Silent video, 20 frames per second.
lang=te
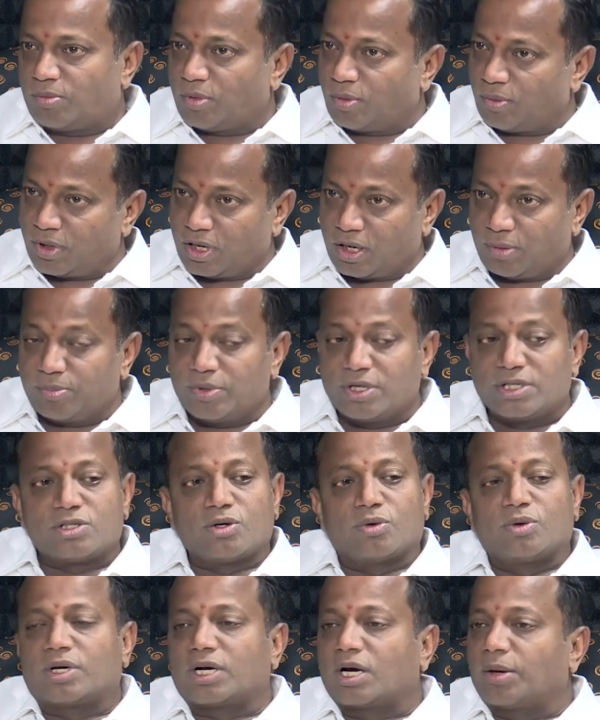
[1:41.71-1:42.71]
మమ్మల్ని
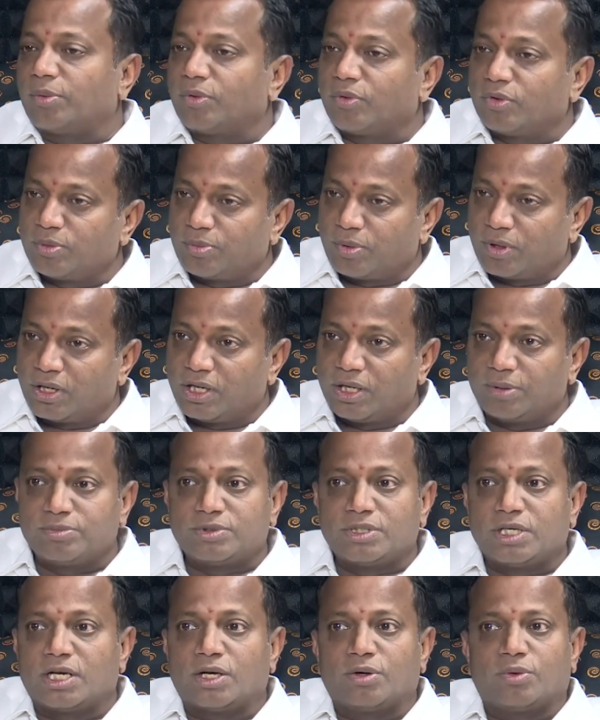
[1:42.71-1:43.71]
అమ్మేస్తావు ఇక్కడ అభివృద్ధి పనులు ఏం
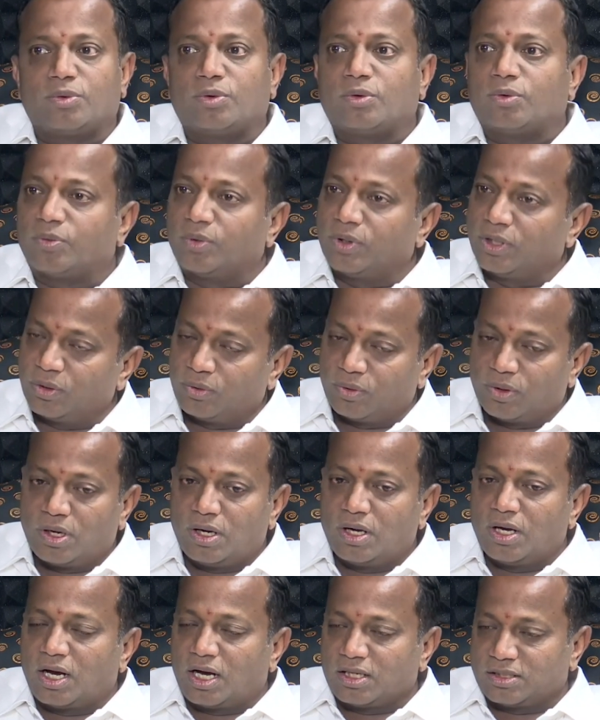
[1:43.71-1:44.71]
చేయలేవు నువ్వు ఉండి
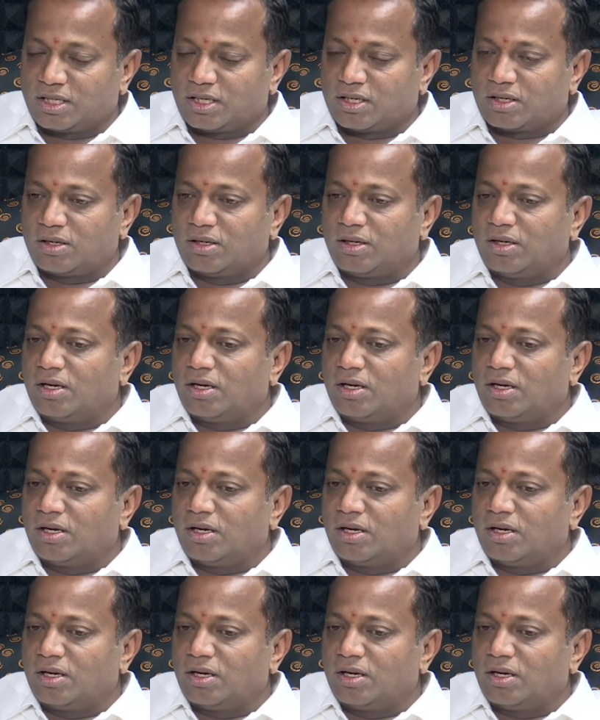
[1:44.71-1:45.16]
అసలు